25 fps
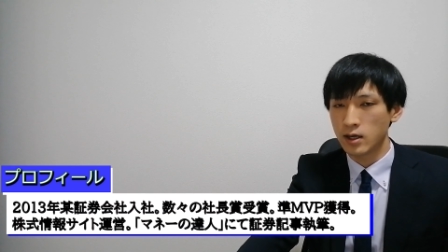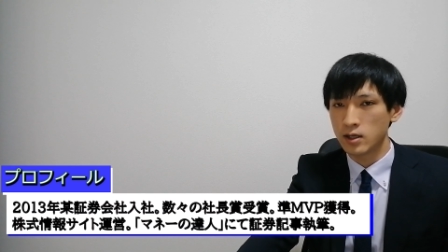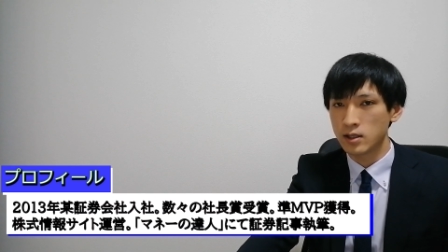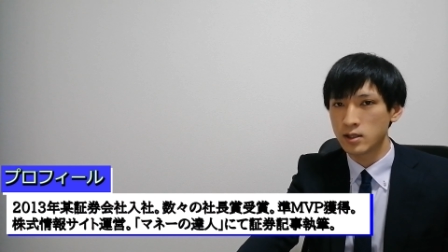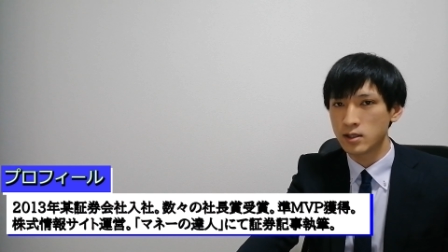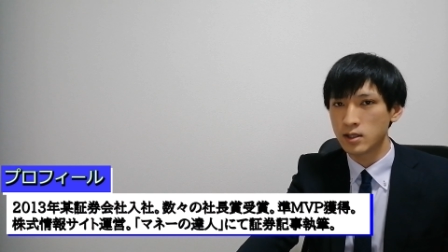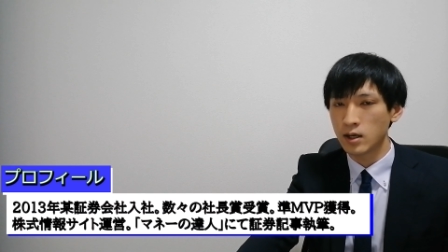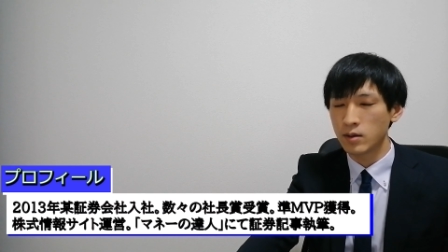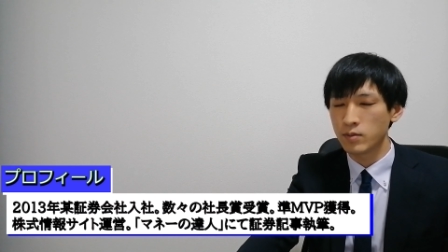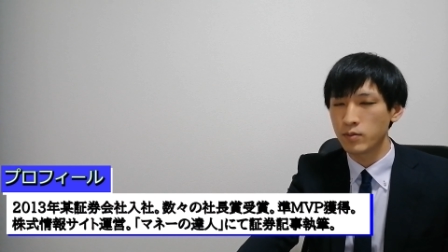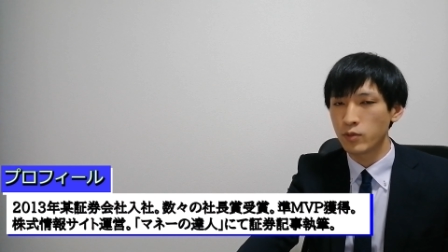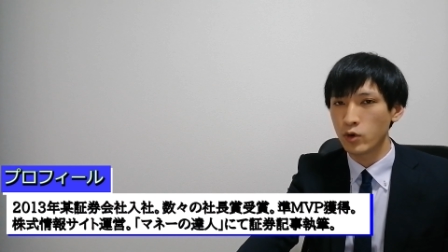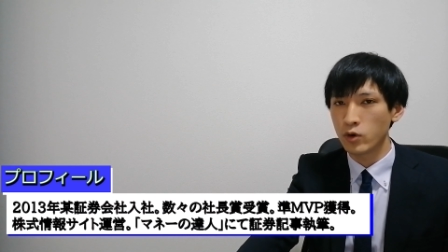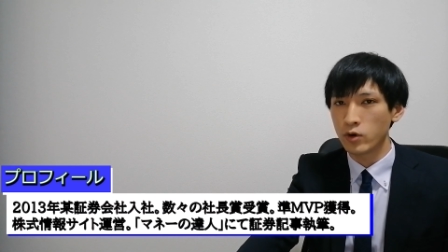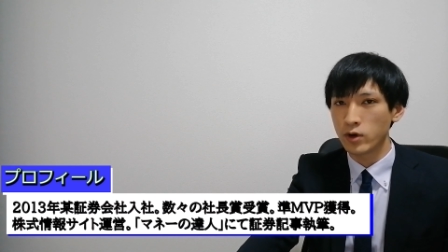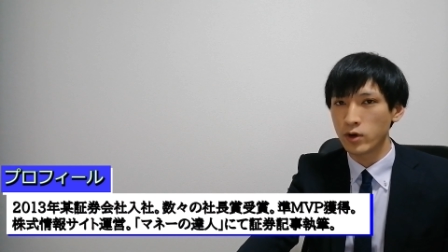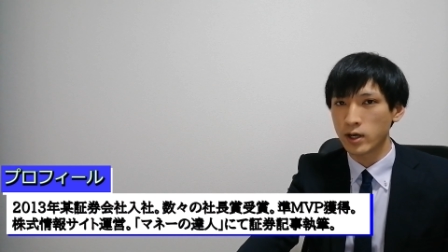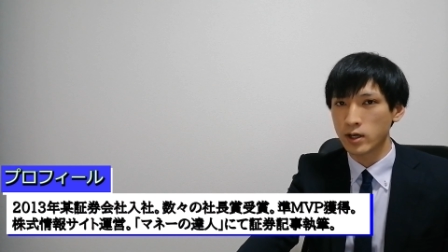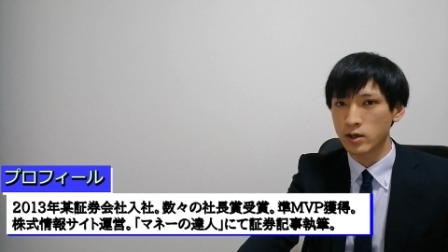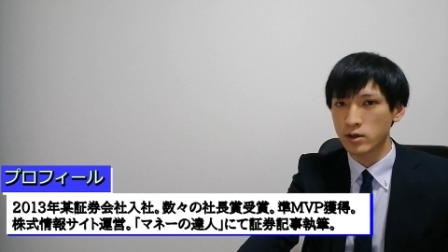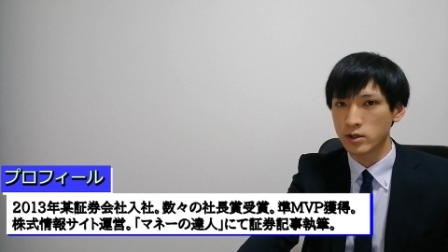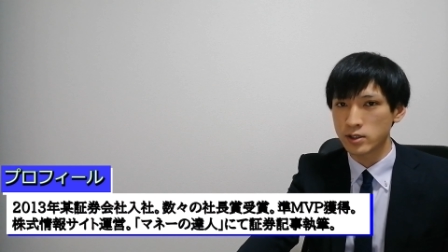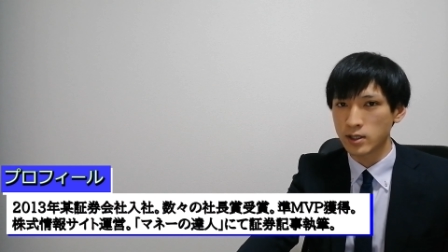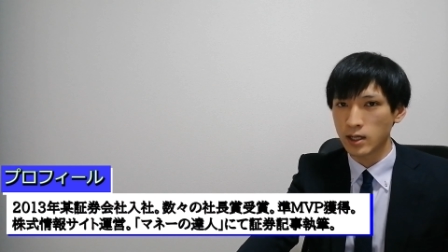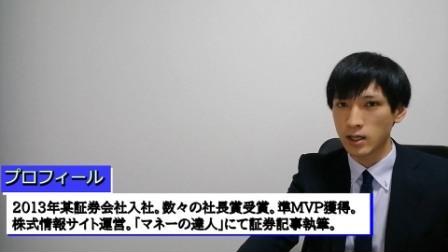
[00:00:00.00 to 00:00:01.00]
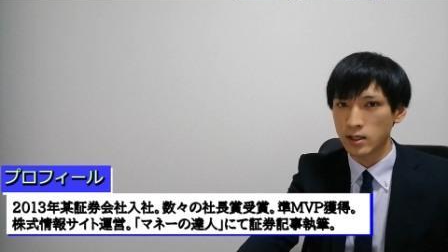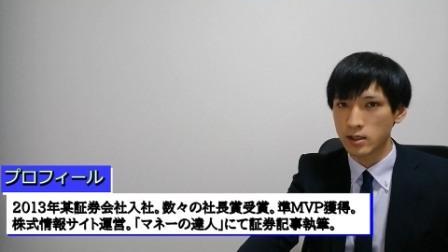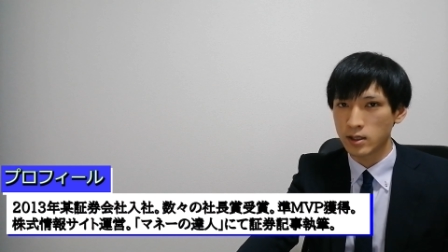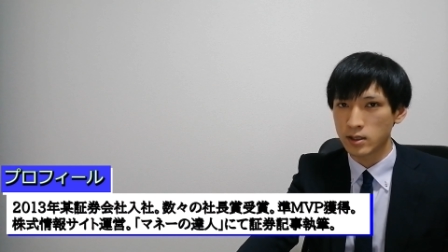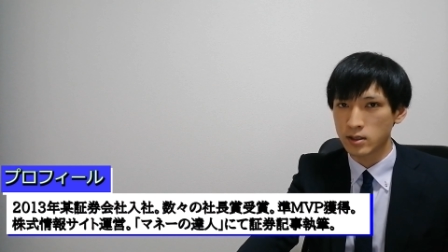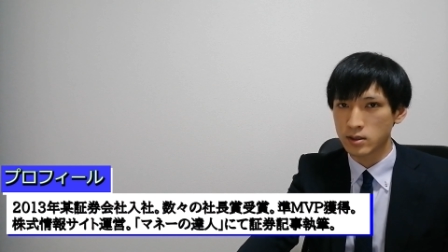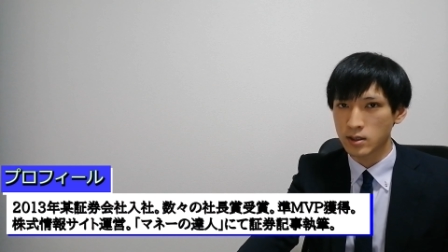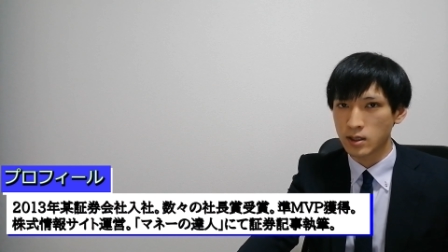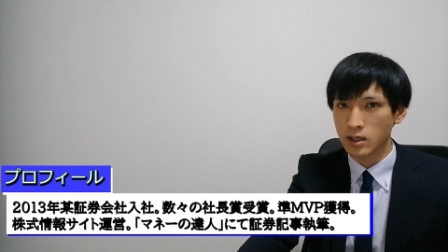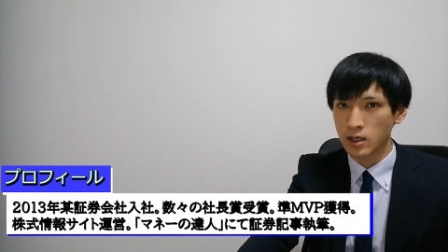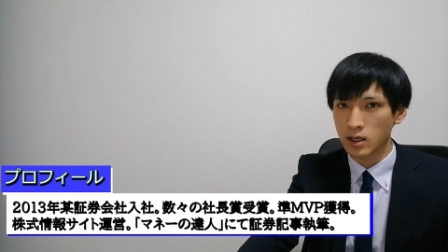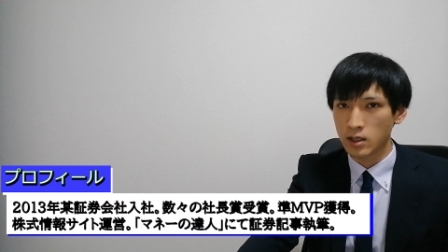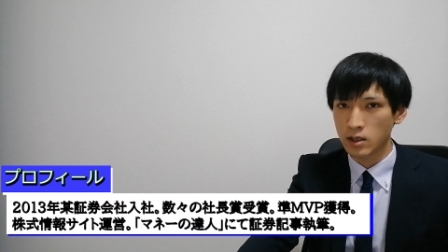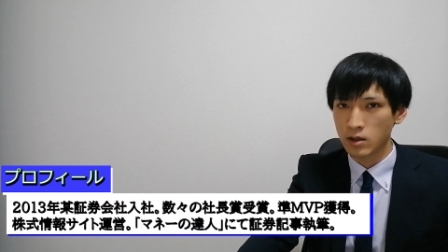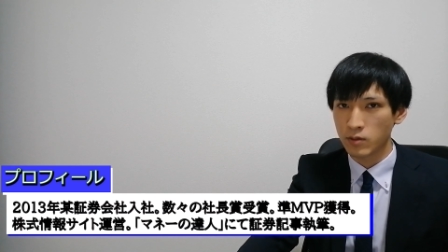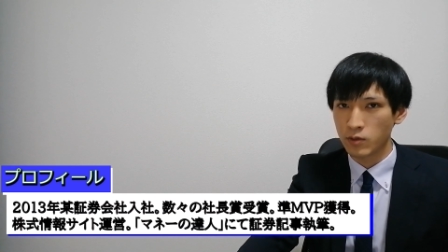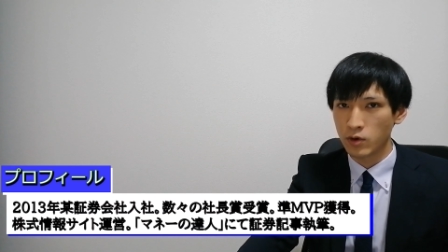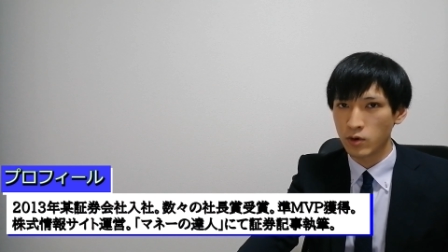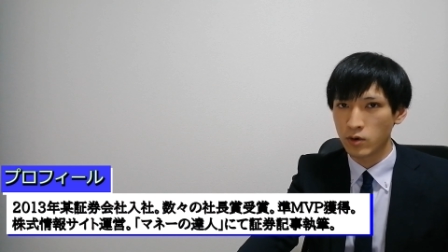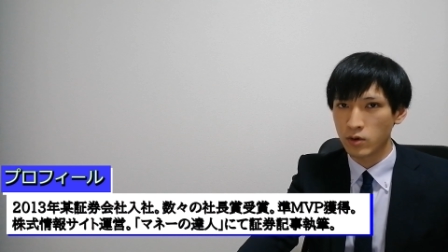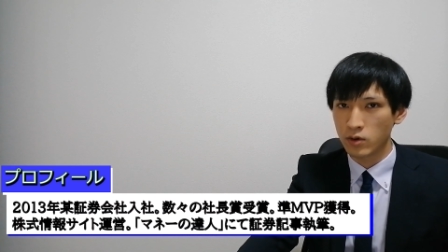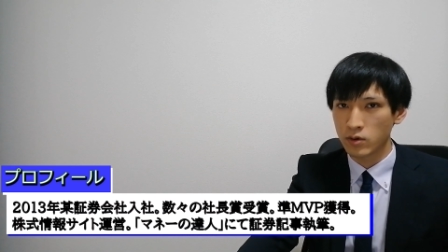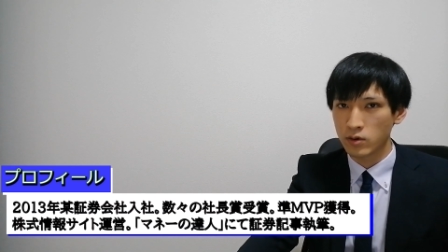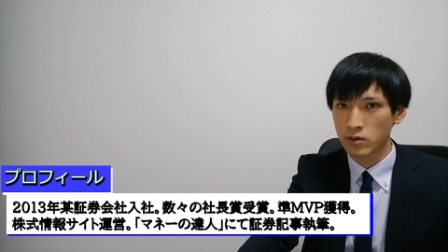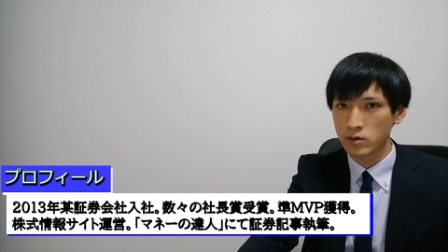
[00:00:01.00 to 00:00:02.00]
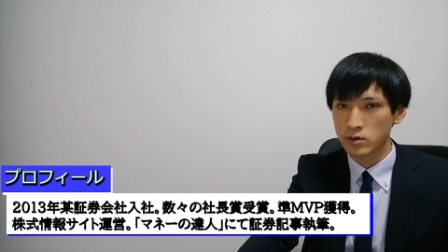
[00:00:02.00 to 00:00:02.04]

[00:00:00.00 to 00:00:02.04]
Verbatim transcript: 一旦暴落したんですけれども、